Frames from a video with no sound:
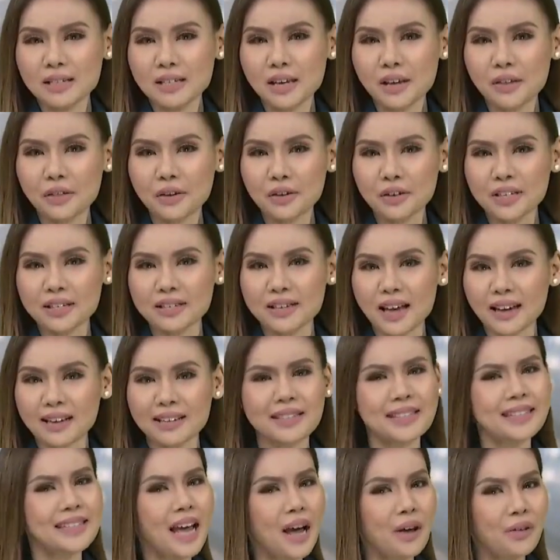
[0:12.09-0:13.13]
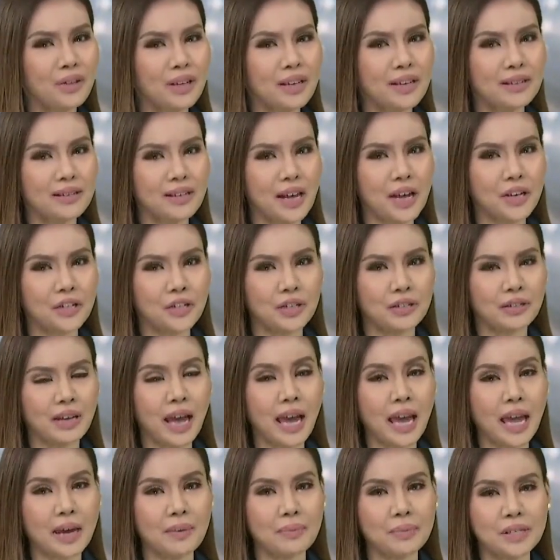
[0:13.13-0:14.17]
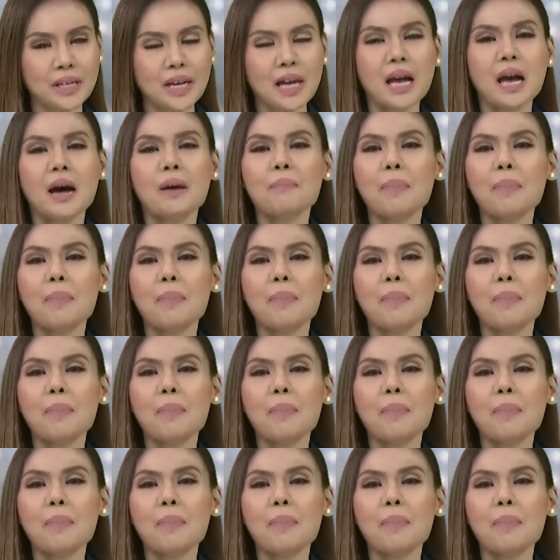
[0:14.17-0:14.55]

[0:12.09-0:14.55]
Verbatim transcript: sa 32nd Southeast Asian Games.